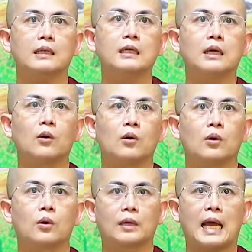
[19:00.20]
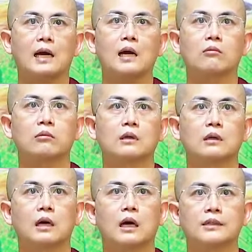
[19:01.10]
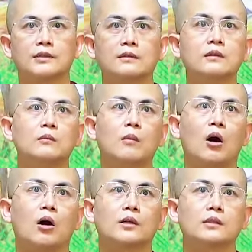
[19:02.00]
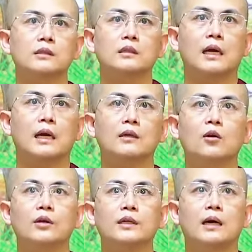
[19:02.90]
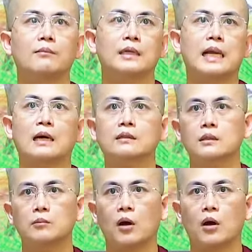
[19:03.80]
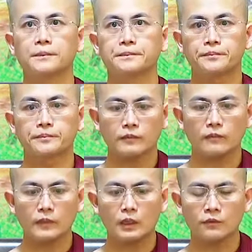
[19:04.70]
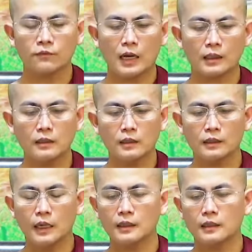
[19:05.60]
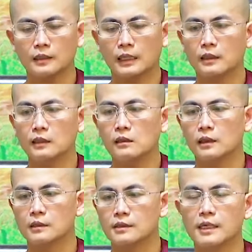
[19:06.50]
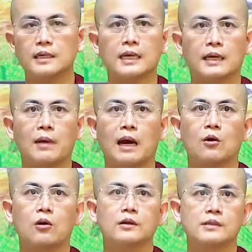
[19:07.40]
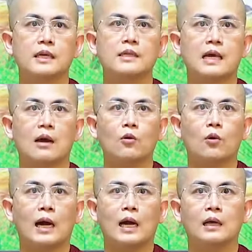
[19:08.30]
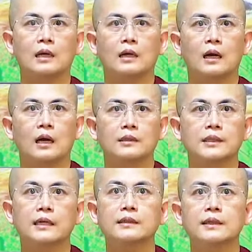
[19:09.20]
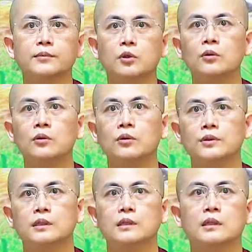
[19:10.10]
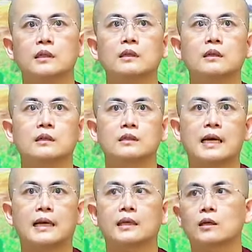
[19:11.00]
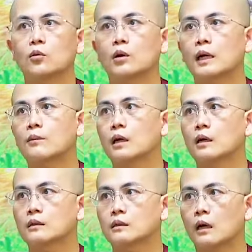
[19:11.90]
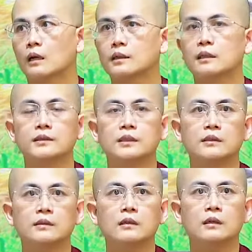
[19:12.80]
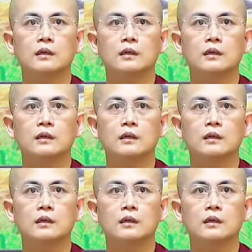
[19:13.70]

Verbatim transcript: điều đáng học à, sẽ từ bỏ những cái nỗi nầm đáng từ bỏ và cái người đấy là cái người dễ dạy bảo dễ giáo hóa à, dễ tiếp thu những cái lời dạy của các bậc à, thiện tri thức